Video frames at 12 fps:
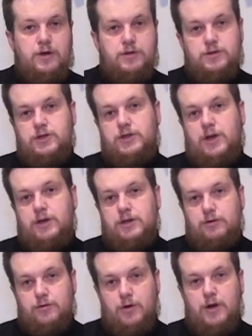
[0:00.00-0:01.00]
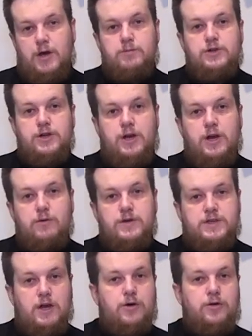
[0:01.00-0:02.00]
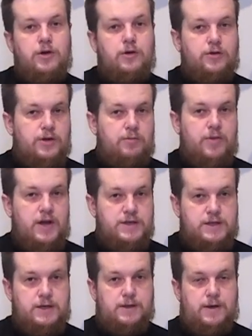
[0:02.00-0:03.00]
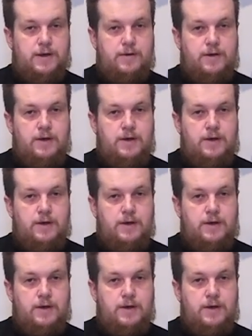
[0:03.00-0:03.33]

Dzisiaj tę rolę przejęły zakony kontemplacyjne.